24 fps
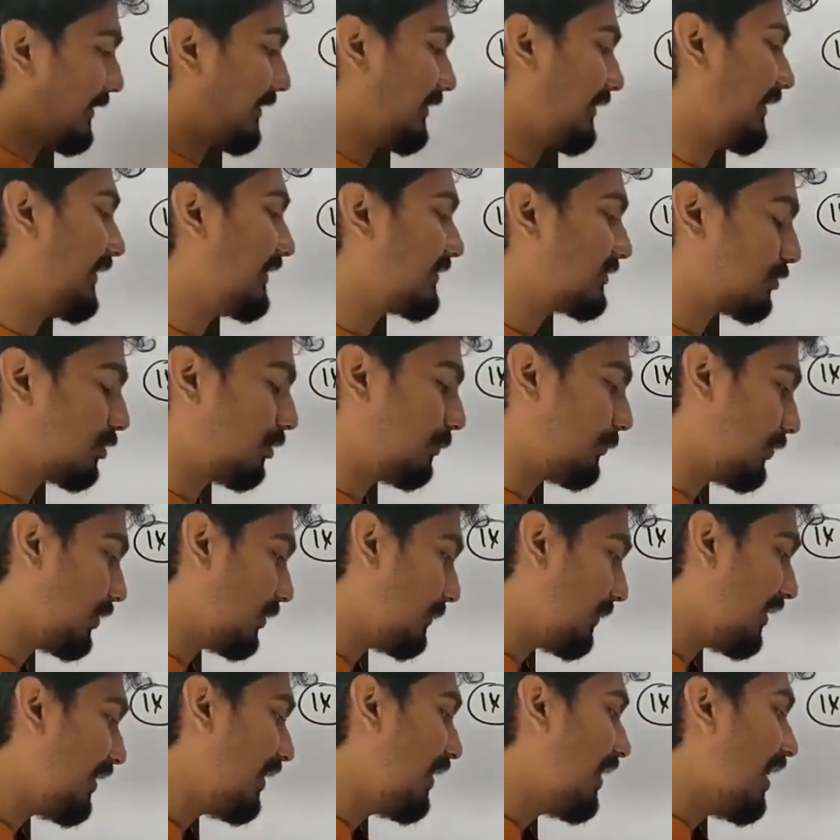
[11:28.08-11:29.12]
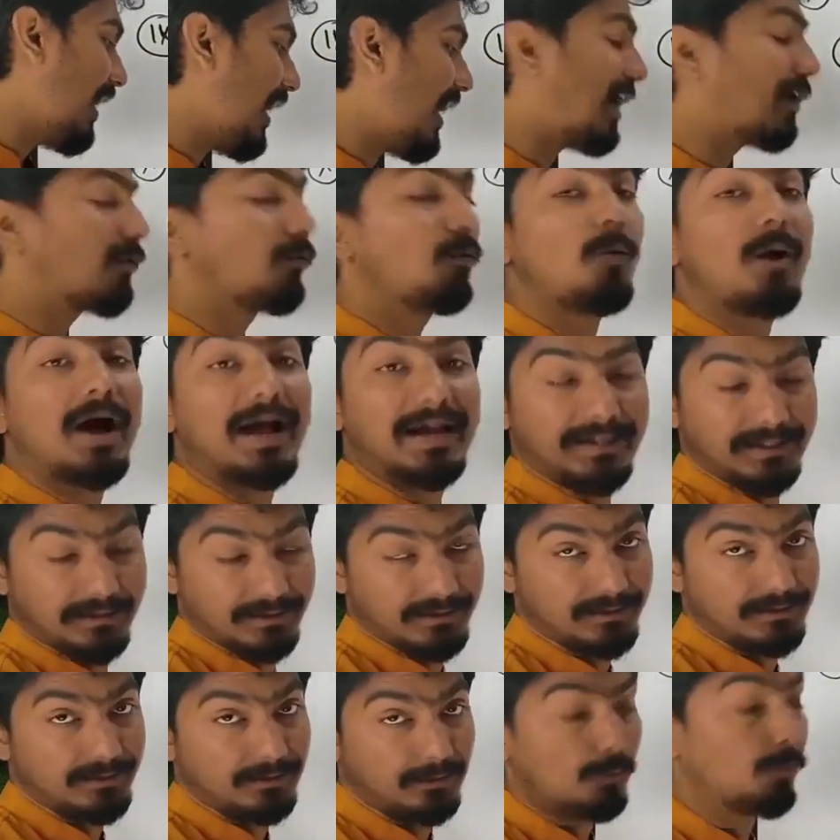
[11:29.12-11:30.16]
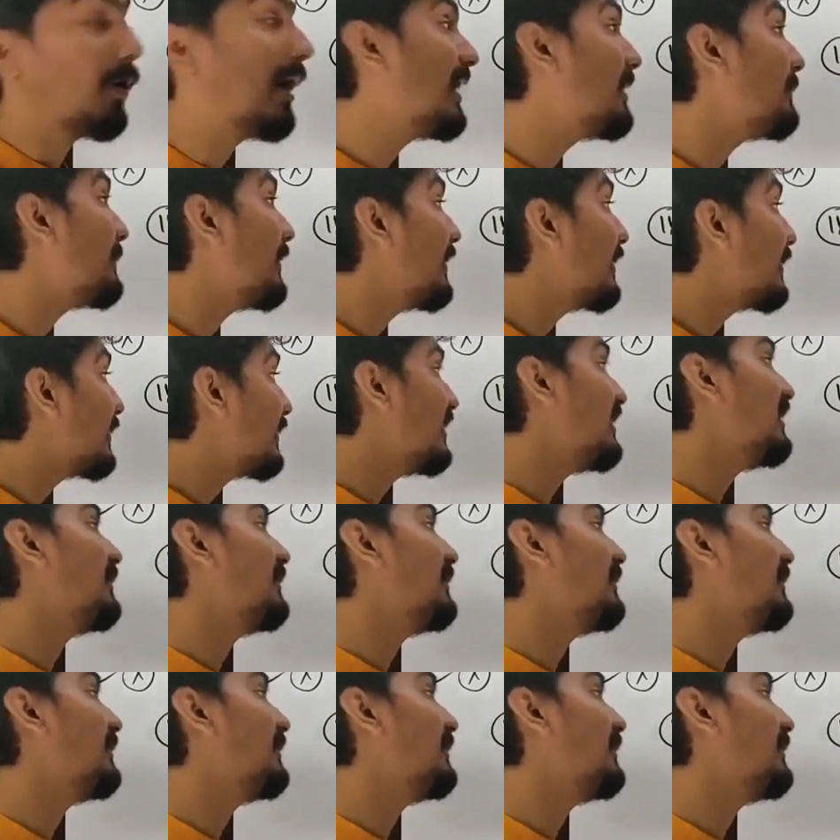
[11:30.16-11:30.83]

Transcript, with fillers: এখানে এক্স কমন নেবে আর ওয়াই ওয়াই মানে কি